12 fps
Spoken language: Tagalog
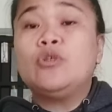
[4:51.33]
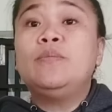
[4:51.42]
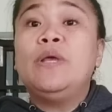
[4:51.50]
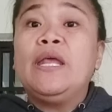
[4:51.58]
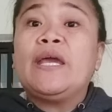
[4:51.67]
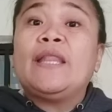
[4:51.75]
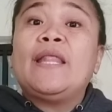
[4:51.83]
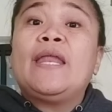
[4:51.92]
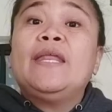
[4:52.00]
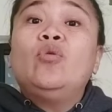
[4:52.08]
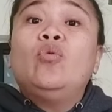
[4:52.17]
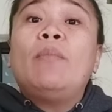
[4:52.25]
Abay
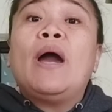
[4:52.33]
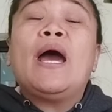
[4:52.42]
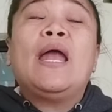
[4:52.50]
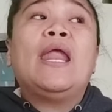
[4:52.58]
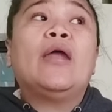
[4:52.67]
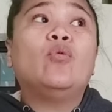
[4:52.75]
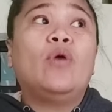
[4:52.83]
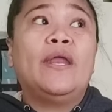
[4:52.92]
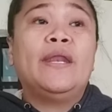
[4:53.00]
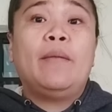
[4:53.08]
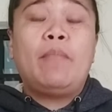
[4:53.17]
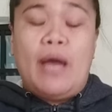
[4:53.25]
dumating kahapon wrapper
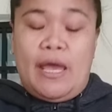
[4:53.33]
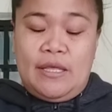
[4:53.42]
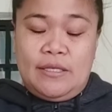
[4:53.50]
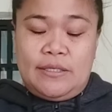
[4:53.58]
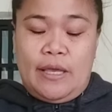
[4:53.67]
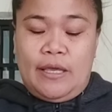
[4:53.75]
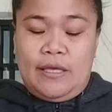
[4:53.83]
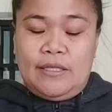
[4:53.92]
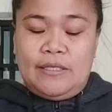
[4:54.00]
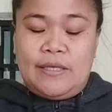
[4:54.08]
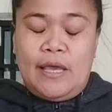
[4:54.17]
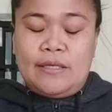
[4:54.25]
lang ang dinala.
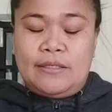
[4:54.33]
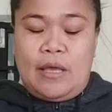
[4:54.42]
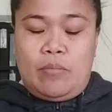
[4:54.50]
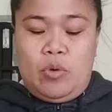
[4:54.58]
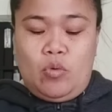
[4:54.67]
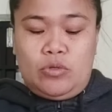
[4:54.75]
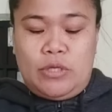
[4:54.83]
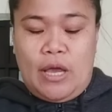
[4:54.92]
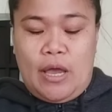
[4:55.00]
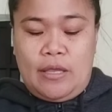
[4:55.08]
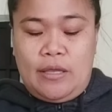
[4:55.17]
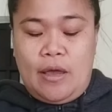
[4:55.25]

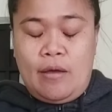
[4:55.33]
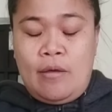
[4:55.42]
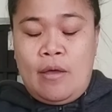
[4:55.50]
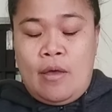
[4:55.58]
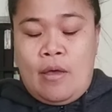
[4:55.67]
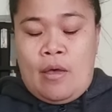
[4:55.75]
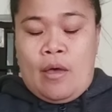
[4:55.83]
Walang gift.